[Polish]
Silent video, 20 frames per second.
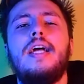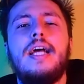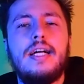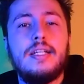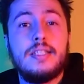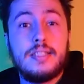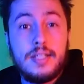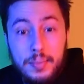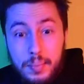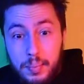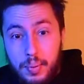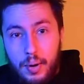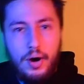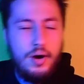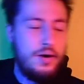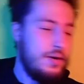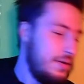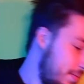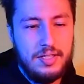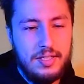jest,
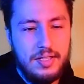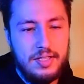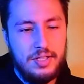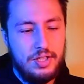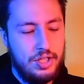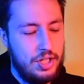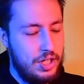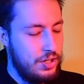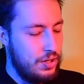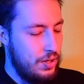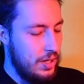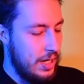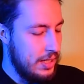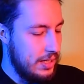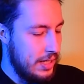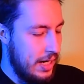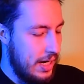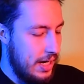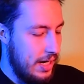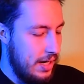bo
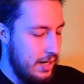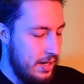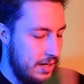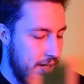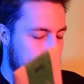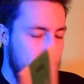czekolada